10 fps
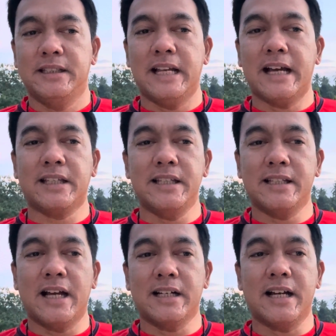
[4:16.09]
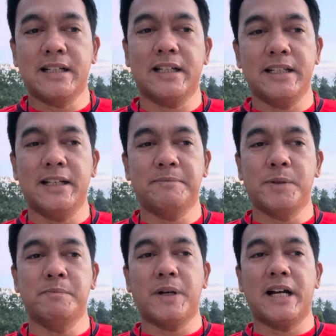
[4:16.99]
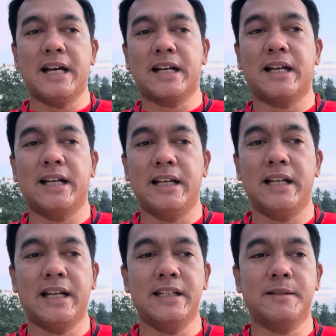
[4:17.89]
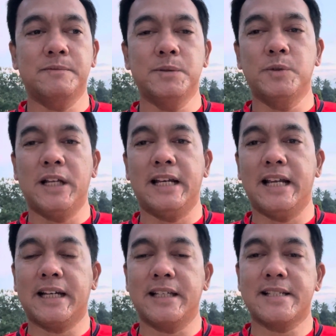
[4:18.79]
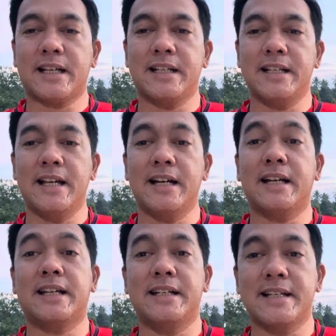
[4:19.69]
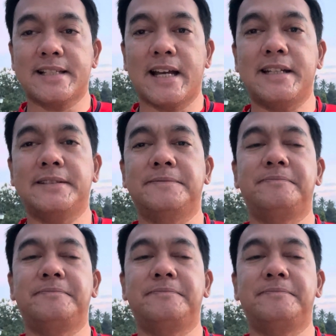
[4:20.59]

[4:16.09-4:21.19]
laging ang, ang kanila pong pangaral ay nagmumula lagi sa kanilang karanasan.